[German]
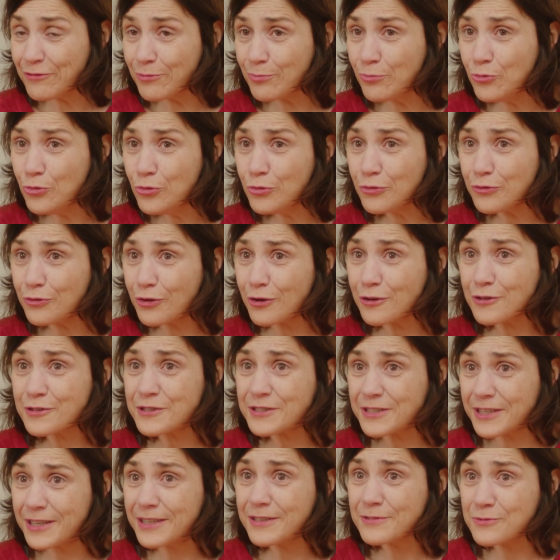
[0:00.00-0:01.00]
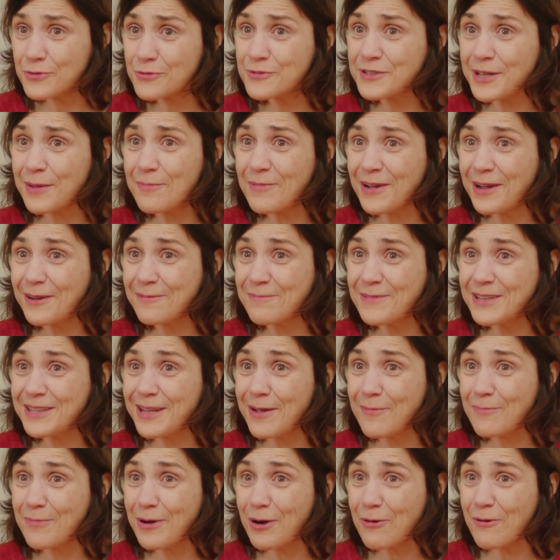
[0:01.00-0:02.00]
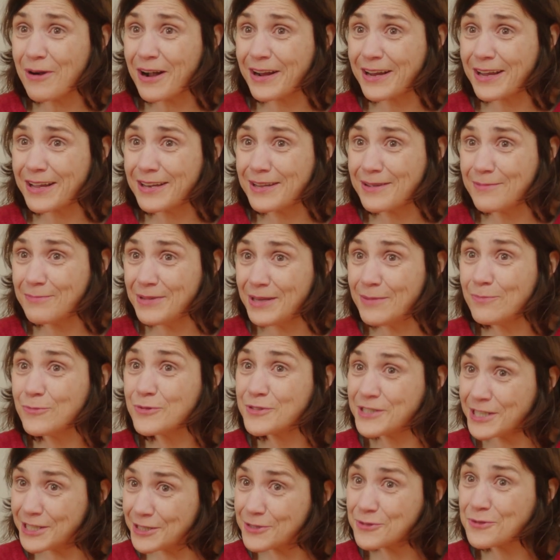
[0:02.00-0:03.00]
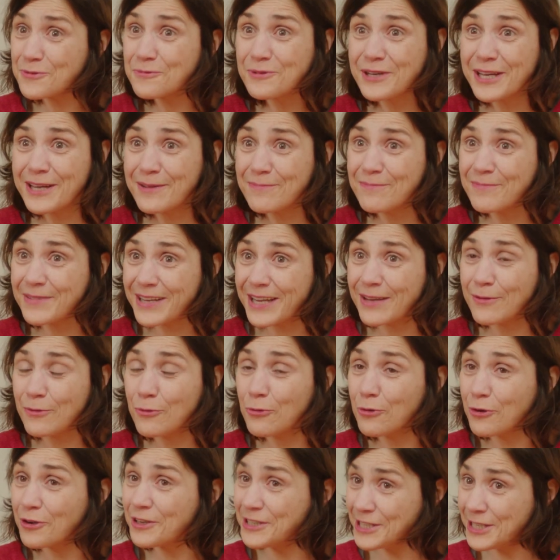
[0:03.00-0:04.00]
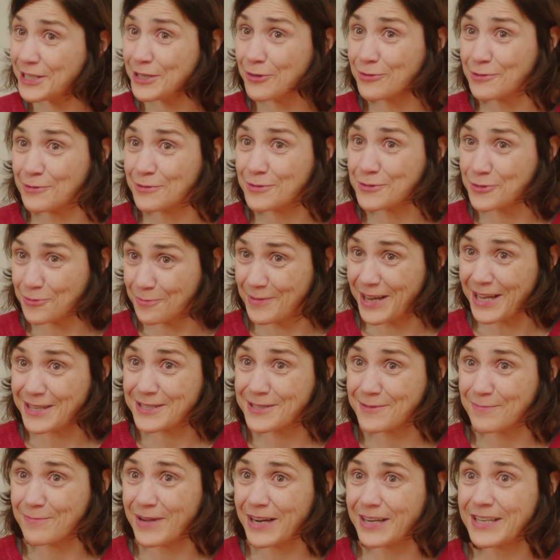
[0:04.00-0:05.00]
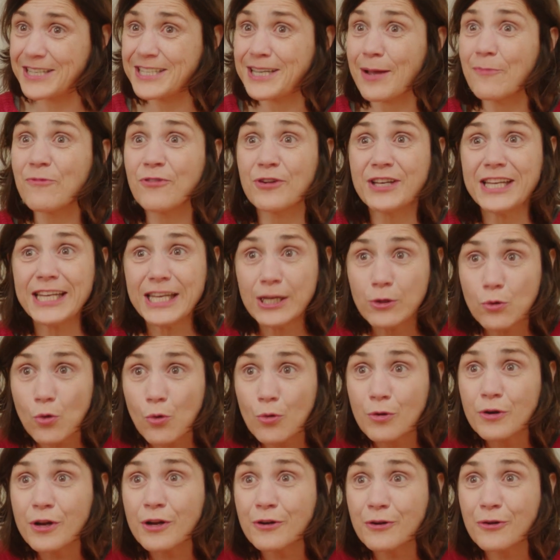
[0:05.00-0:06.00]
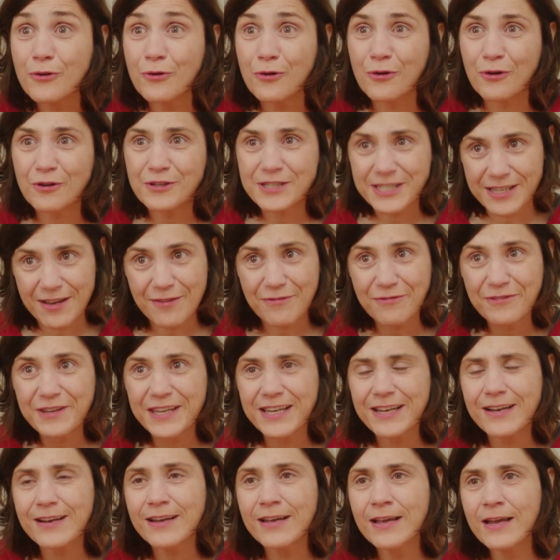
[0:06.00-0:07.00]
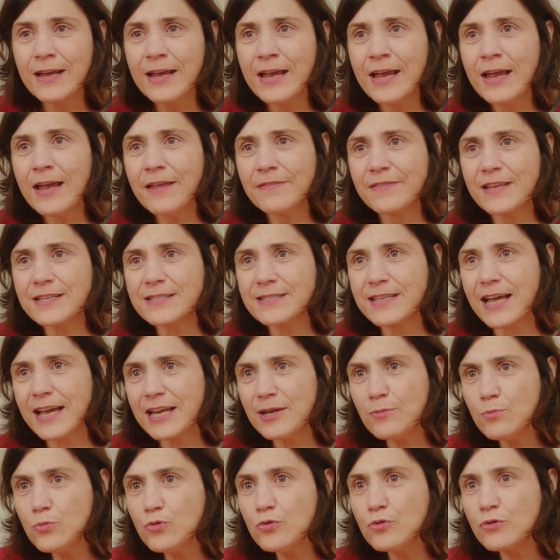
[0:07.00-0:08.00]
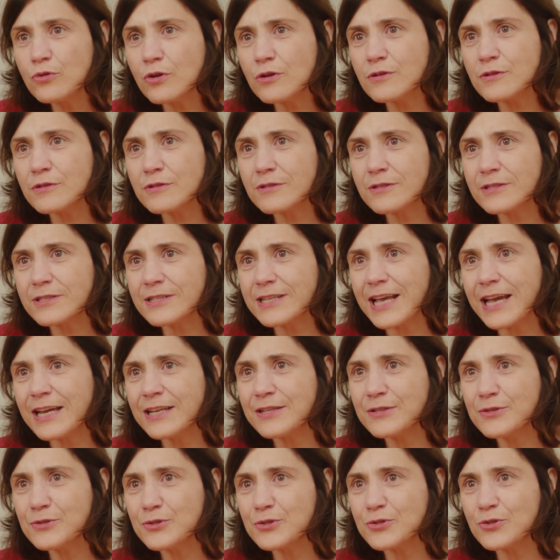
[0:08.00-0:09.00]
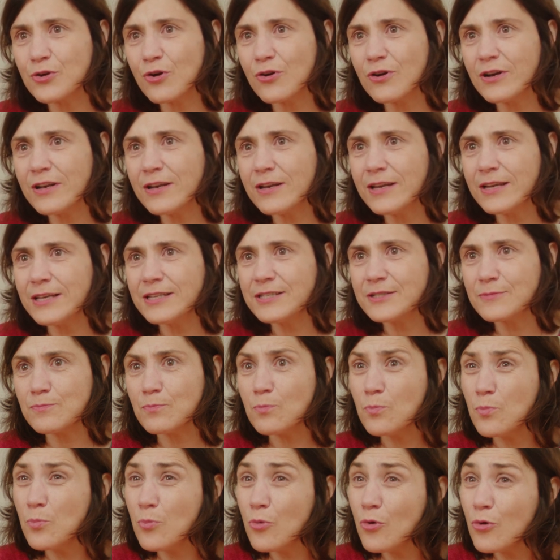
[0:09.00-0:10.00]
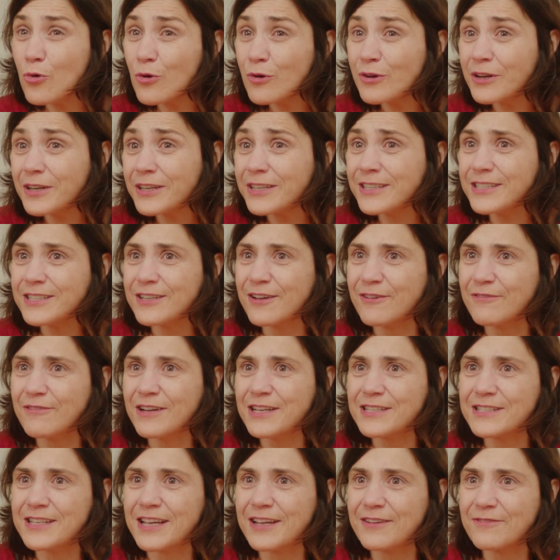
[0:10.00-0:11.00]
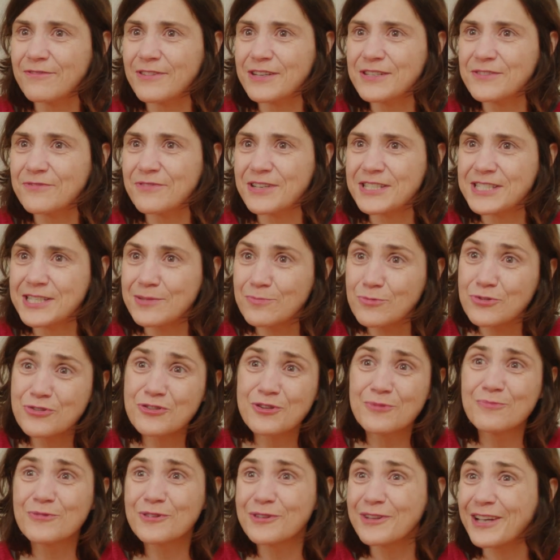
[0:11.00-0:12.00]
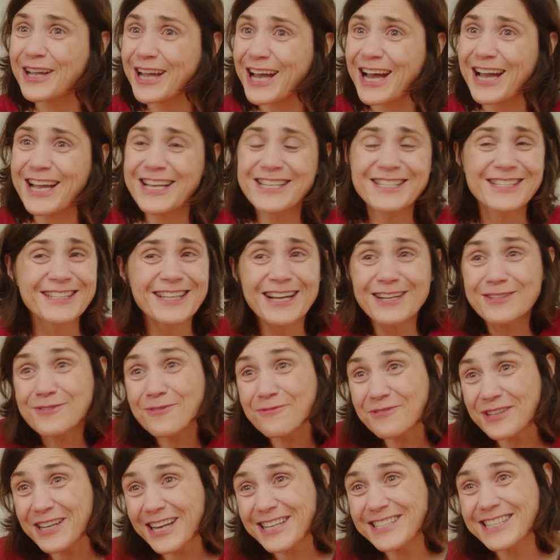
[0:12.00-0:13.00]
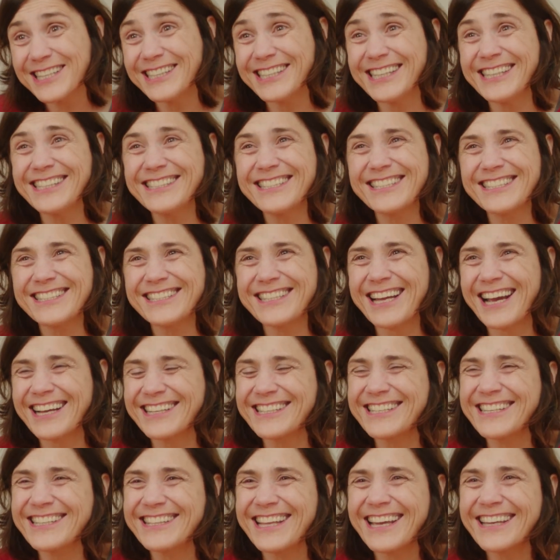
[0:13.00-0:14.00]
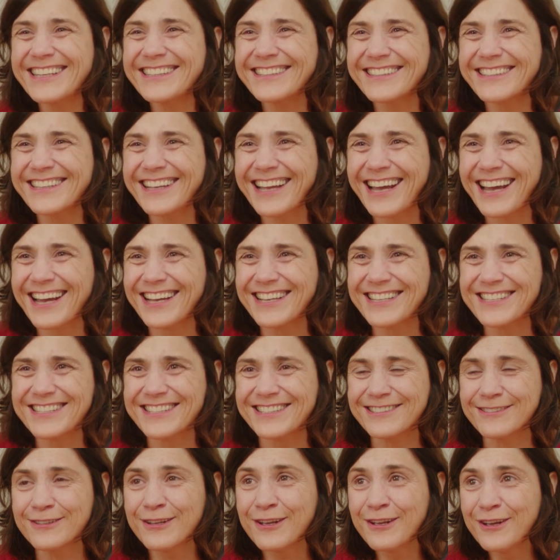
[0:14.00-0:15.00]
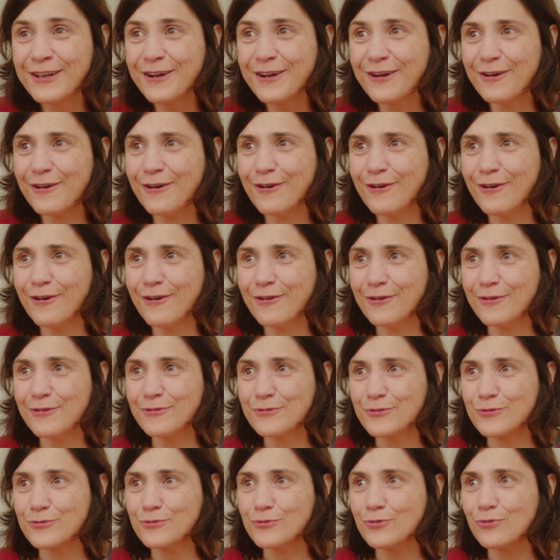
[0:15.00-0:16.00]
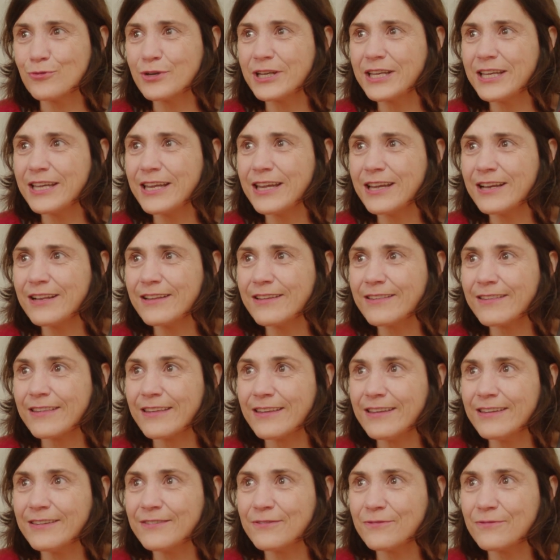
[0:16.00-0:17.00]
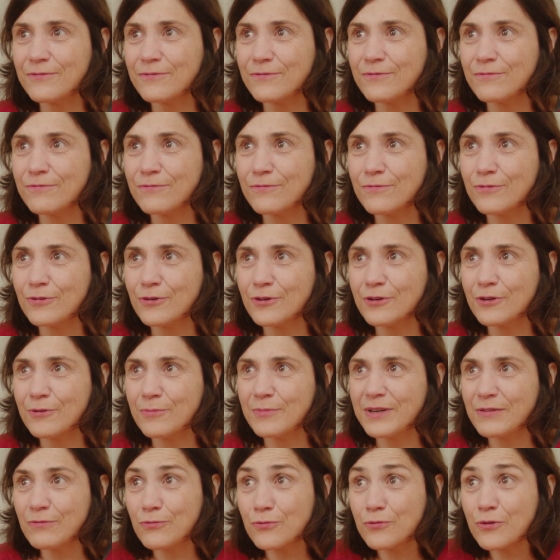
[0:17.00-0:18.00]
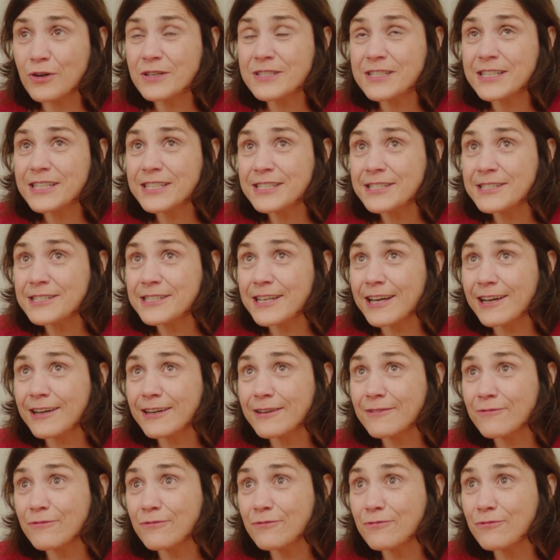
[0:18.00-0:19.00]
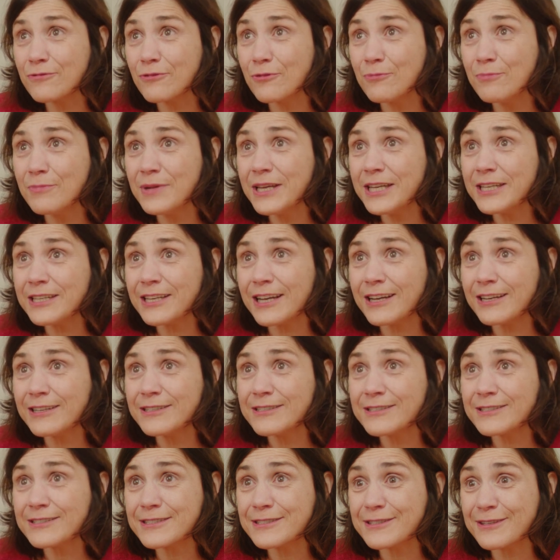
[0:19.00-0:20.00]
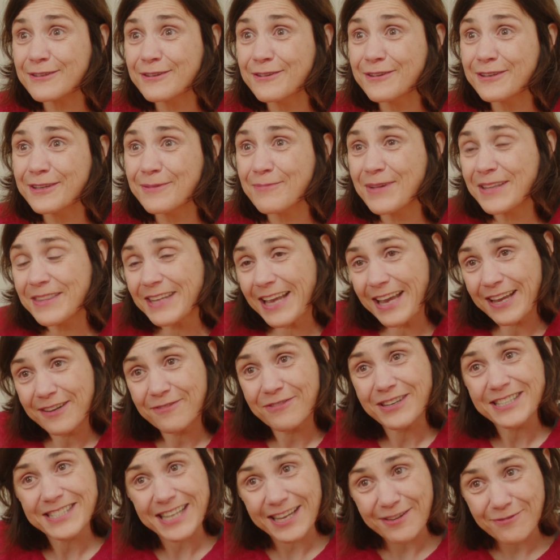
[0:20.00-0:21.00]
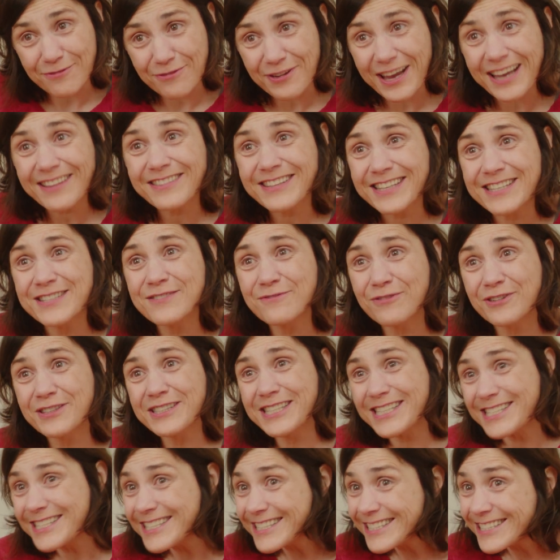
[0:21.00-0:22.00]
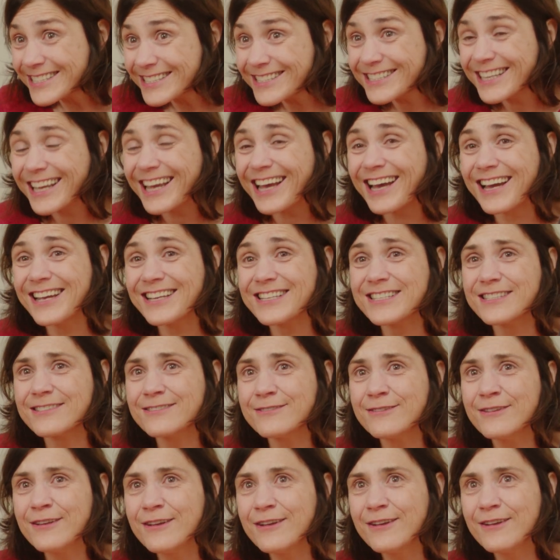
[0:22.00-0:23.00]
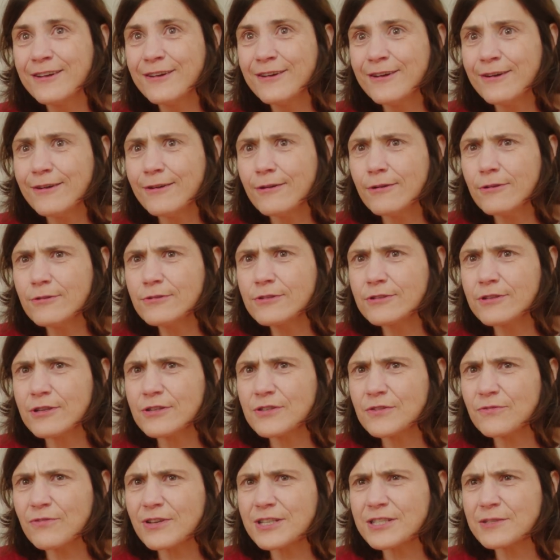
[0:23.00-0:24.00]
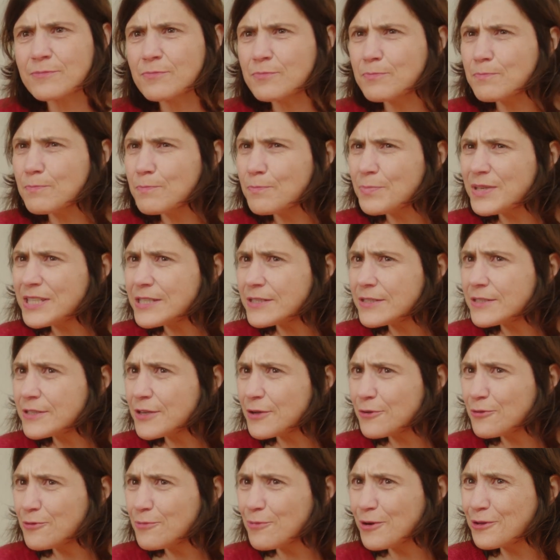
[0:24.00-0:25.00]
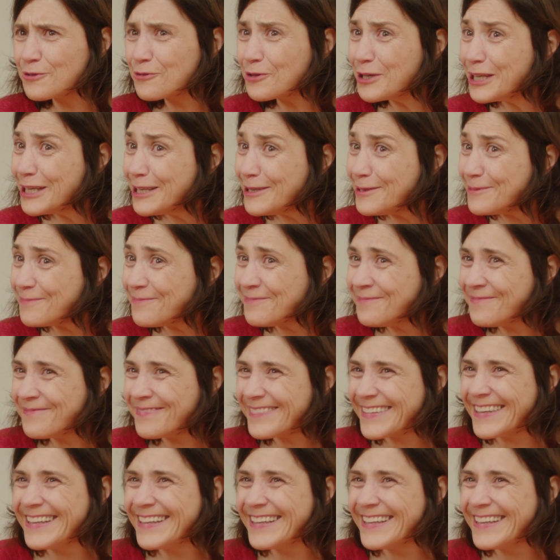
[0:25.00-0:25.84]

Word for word: Mythos im Zusammenhang mit der Bauakademie, muss ich zugeben, höre ich zum ersten Mal. Ich habe von Ikonen gehört, sehr viel. Dass da ein Mythos sein soll, ist möglicherweise etwas, was in bestimmten Kreisen, also vielleicht in Architektenkreisen, äh, so gilt. Ich würde mit Vorsicht sagen, für mich als äh, jemand, der etwas entfernt ist von diesen Kreisen, ist das fast ein bisschen übertrieben,